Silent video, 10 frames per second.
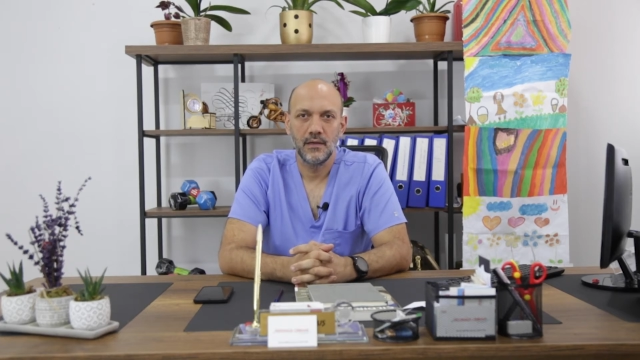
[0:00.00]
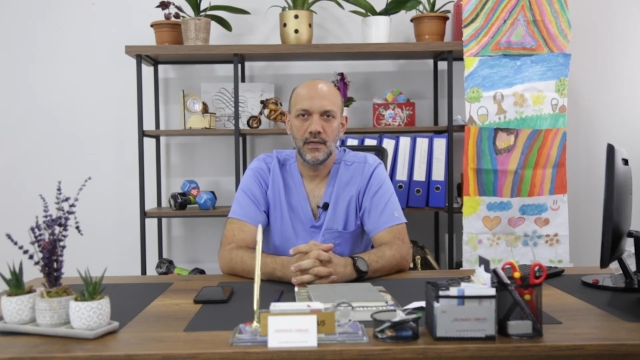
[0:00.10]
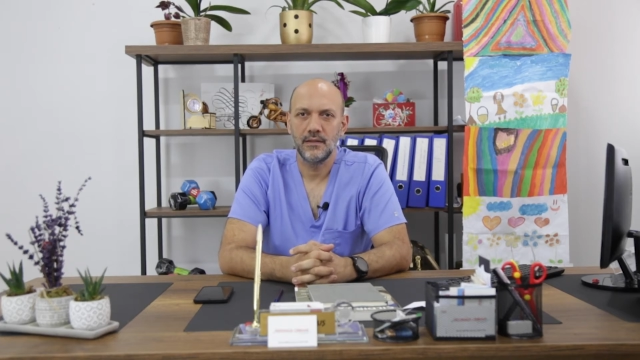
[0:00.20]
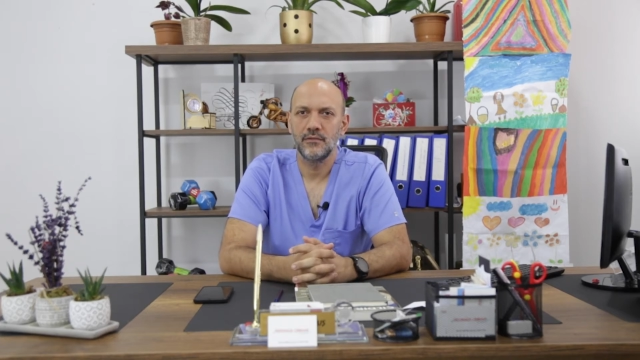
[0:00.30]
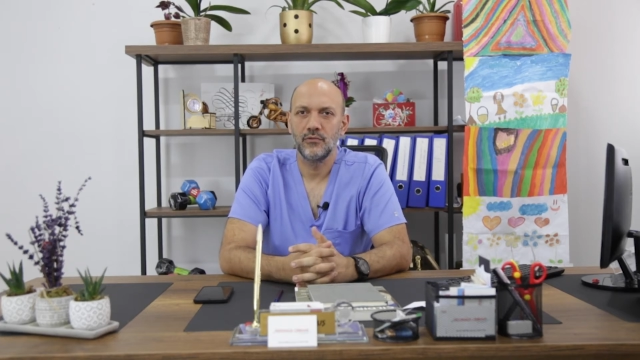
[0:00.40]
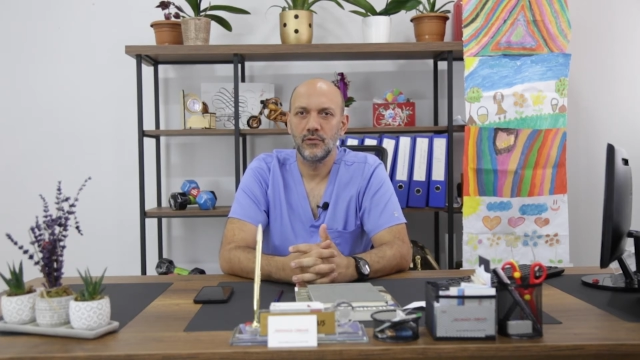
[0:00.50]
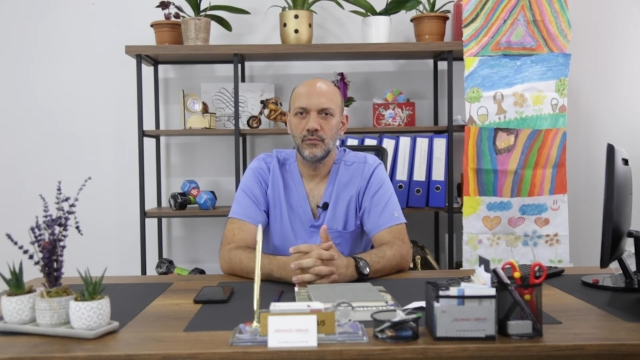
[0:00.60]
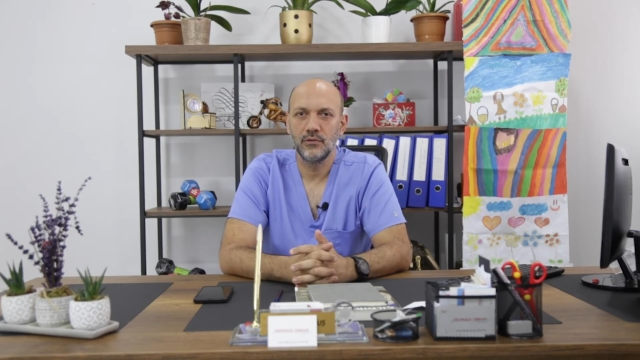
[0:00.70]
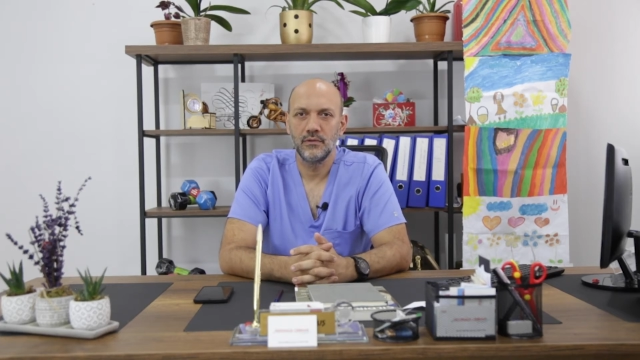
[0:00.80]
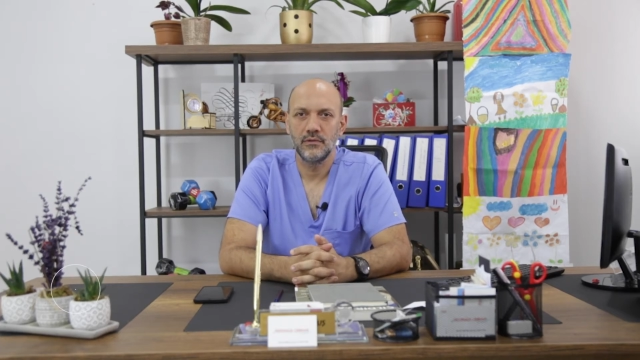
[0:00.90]
kadın
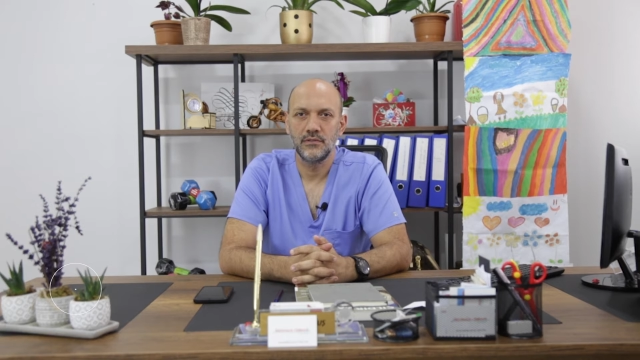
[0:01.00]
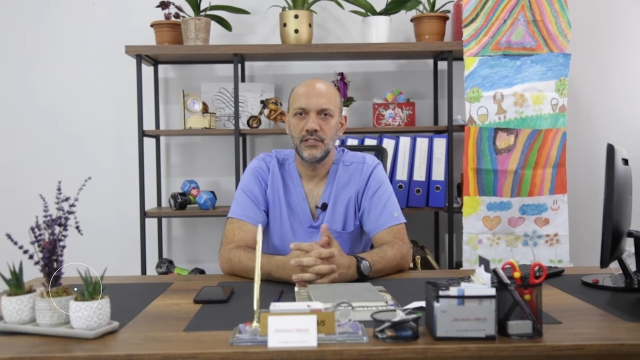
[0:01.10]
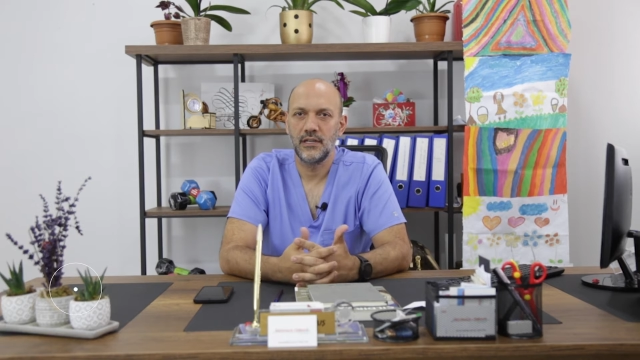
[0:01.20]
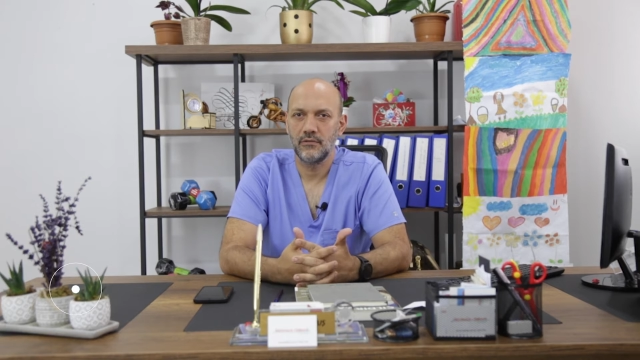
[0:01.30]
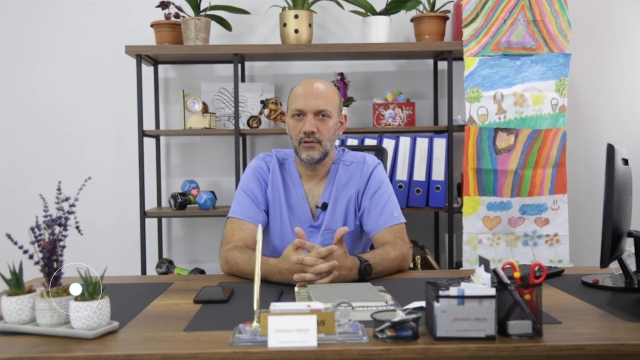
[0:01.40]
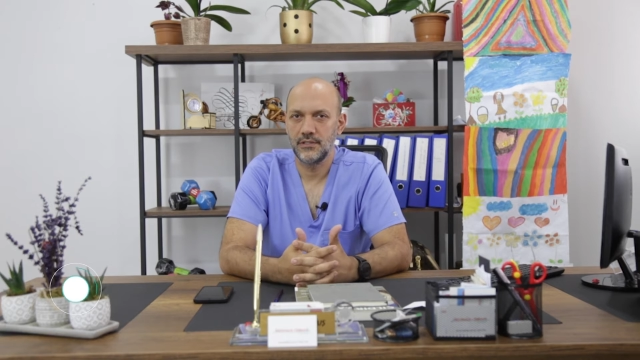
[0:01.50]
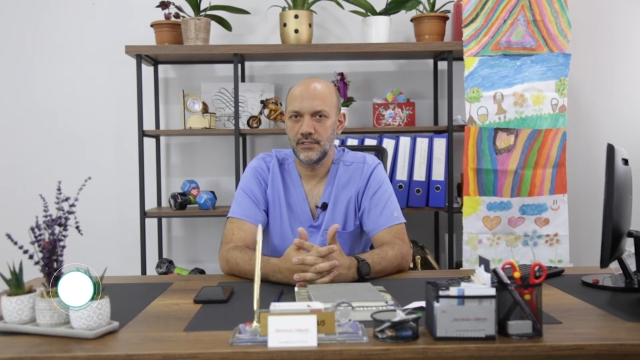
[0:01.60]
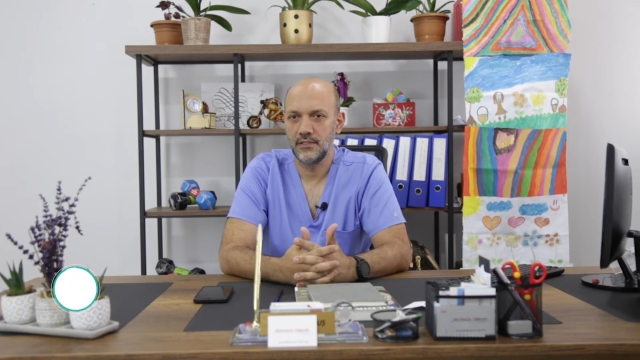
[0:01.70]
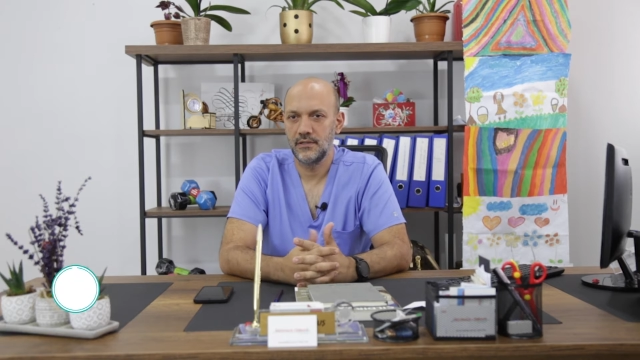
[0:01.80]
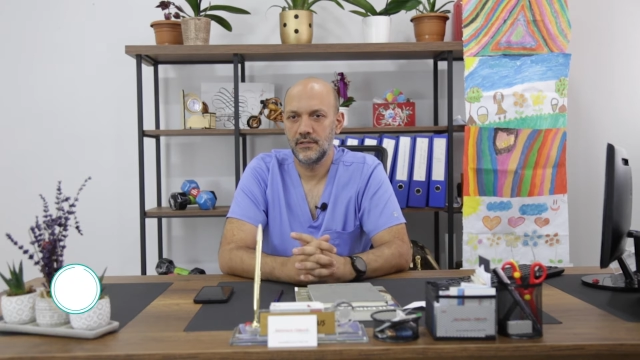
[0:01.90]
doğumun
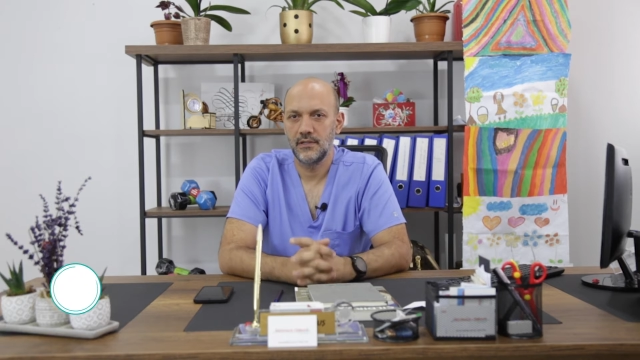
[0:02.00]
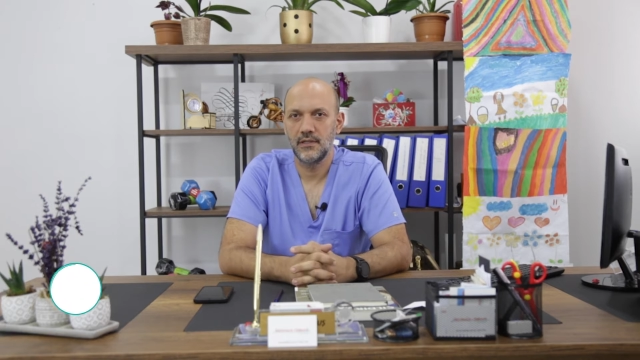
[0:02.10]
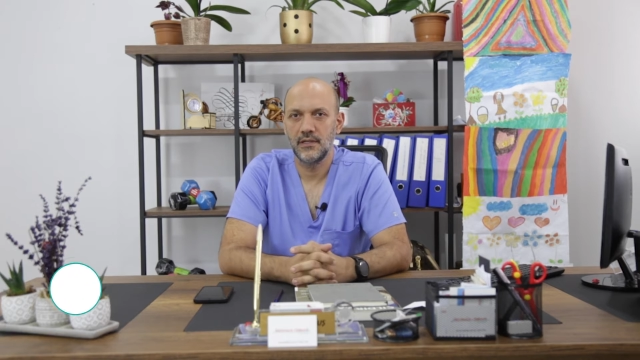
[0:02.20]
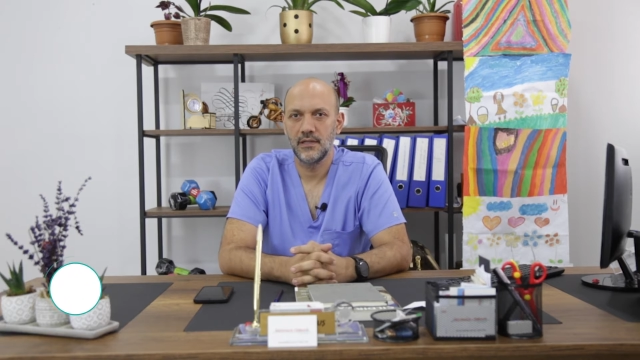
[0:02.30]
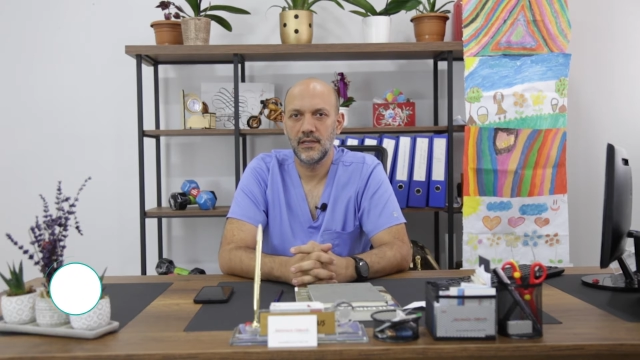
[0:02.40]
jinekolojinin e,